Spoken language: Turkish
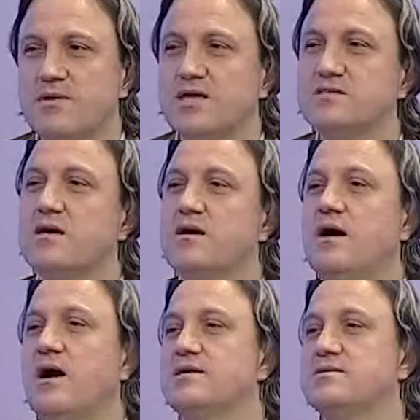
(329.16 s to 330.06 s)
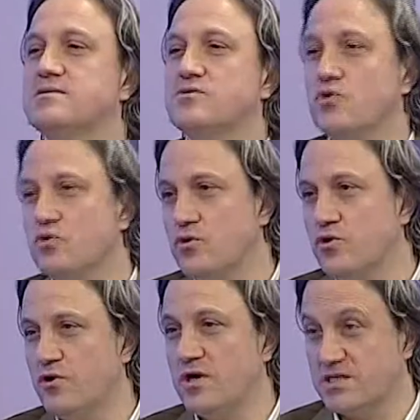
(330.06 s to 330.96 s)
biraz daha az
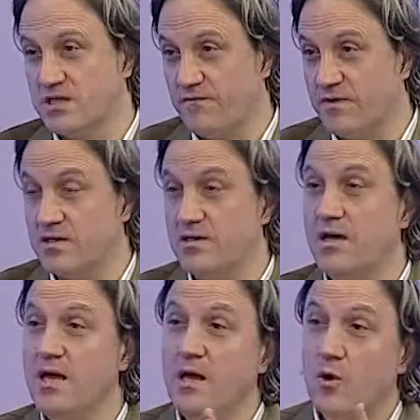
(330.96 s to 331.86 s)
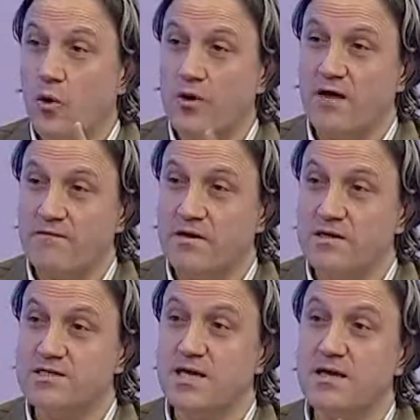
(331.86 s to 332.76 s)
görülüyor kasık fıtığı. Oran
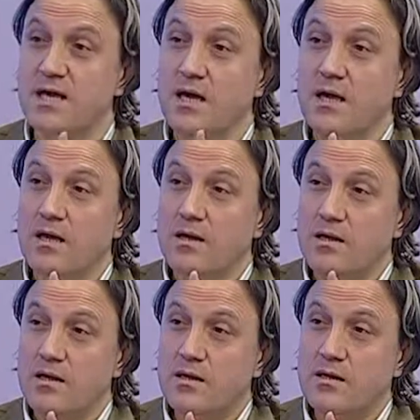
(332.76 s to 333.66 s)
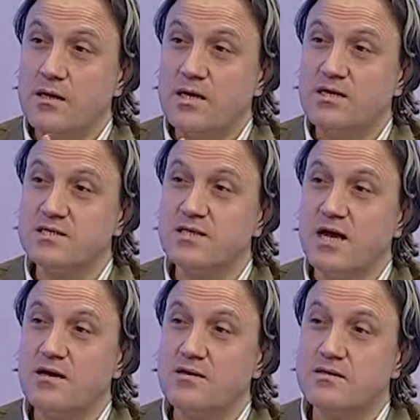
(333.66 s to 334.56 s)
verirsek e,
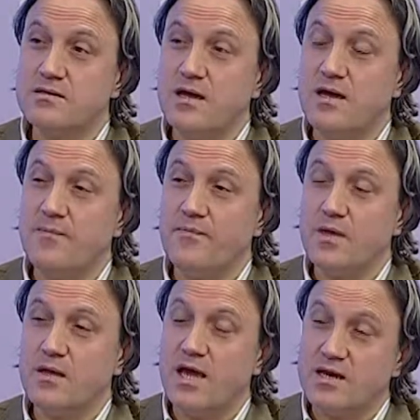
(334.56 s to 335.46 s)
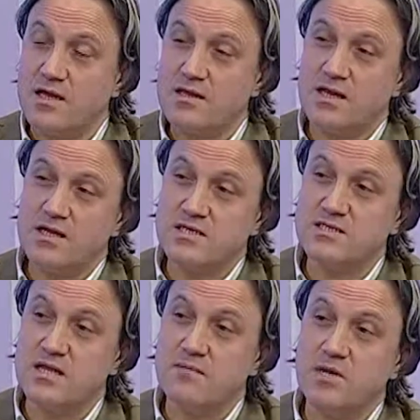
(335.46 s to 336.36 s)
kızlarda, e, erkeklerde
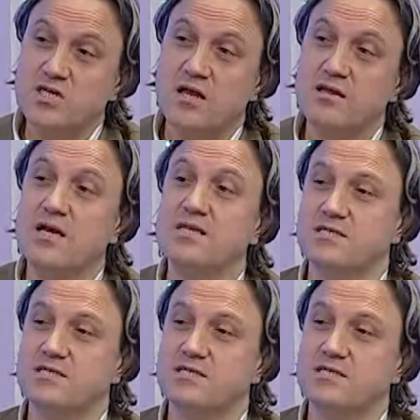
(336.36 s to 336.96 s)
kızlardan 5-6 kat